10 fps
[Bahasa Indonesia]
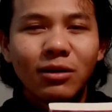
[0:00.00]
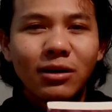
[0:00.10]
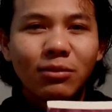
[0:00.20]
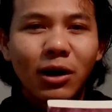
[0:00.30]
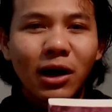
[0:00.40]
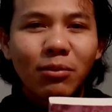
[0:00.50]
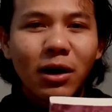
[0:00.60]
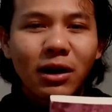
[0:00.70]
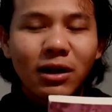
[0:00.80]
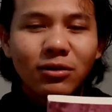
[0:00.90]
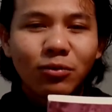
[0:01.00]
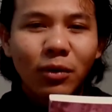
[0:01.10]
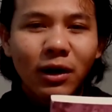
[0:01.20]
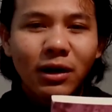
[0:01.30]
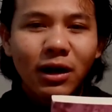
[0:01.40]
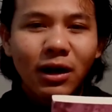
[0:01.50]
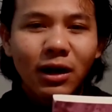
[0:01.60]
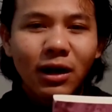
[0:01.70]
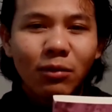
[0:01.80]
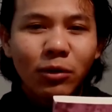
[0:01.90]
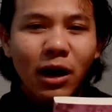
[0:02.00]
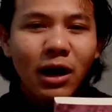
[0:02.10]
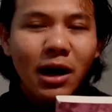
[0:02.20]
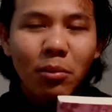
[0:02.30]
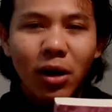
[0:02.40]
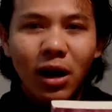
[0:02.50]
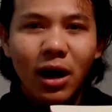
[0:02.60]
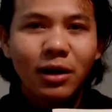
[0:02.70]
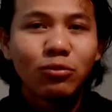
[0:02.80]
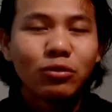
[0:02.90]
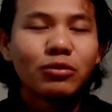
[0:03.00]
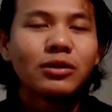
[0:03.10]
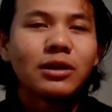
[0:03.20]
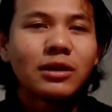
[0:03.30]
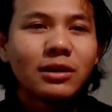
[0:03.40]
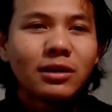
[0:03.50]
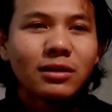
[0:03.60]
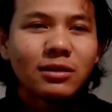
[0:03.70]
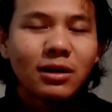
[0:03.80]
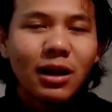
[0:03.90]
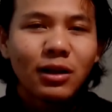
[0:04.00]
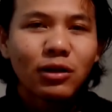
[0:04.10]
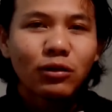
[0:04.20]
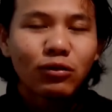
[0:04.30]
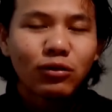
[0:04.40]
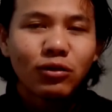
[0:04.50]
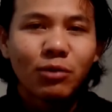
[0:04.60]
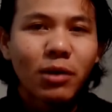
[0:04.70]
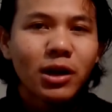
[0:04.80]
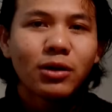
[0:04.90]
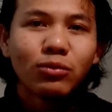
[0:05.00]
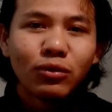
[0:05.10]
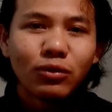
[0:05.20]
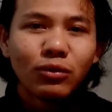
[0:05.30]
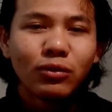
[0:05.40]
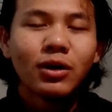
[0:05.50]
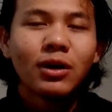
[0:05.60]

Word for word: e, bagaimana supaya menahan amarah ada bukunya jadi segala sesuatu itu kembali ke buku